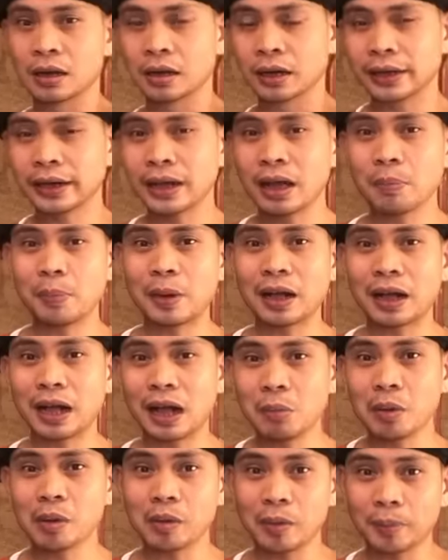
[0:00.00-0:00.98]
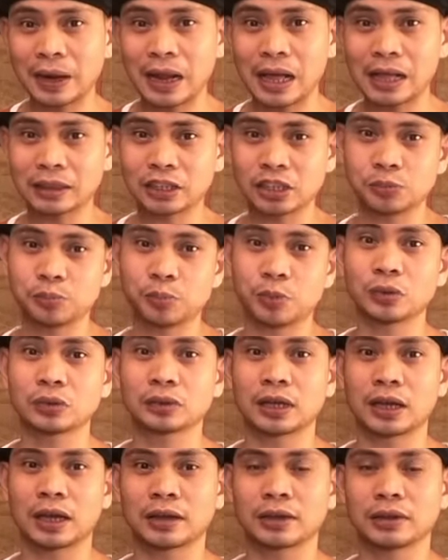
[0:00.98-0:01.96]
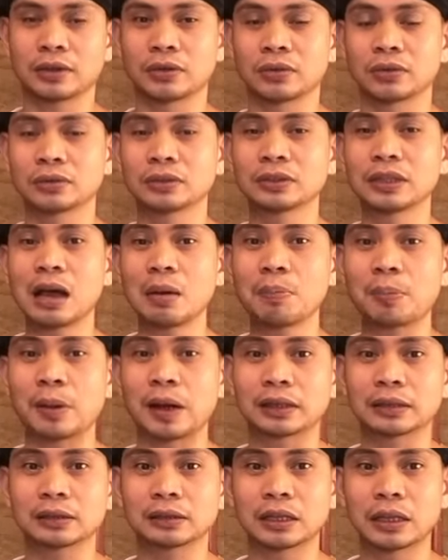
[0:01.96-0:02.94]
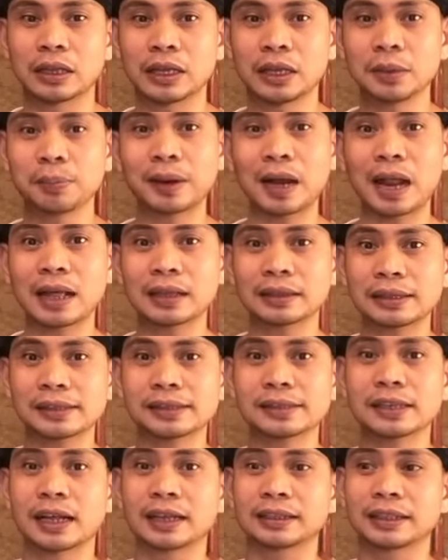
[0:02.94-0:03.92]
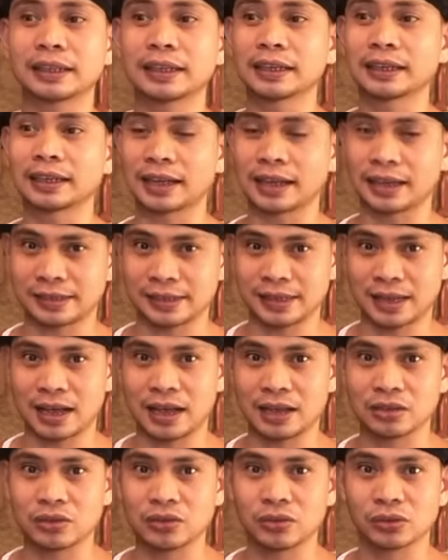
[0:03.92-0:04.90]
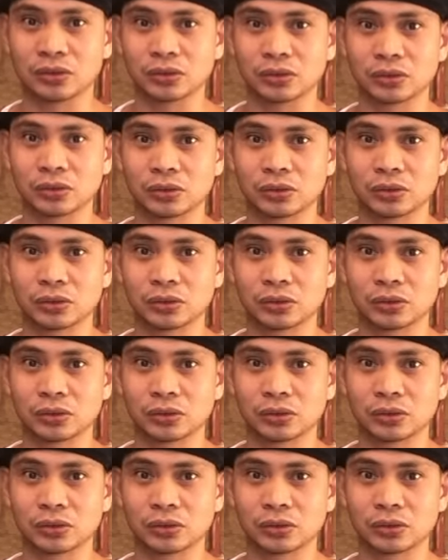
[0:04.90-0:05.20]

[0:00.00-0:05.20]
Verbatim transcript: Kaya pagka magpa-practice po tayo, dapat i-practice natin ang nasa ayos.